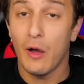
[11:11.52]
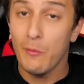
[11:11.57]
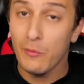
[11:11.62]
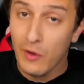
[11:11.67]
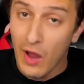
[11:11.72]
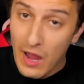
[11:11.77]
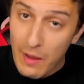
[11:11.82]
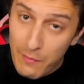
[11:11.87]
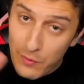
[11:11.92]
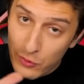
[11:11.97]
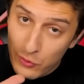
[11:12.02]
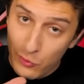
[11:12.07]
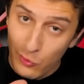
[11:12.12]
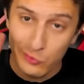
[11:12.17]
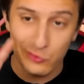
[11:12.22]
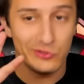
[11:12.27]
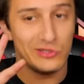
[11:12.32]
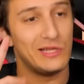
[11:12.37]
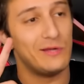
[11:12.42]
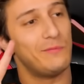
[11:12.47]
Tam
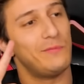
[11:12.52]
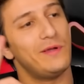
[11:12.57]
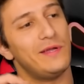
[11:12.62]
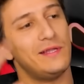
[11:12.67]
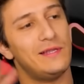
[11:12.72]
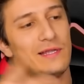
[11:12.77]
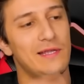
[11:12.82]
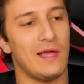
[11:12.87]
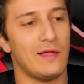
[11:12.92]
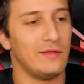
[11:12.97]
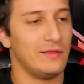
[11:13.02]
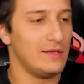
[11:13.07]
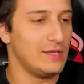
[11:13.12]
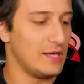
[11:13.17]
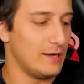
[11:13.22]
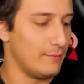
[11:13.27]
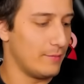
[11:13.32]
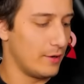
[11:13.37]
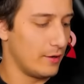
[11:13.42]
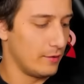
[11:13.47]
kaybediyoruz gibiydi
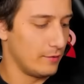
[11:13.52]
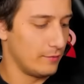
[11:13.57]
yendik ama.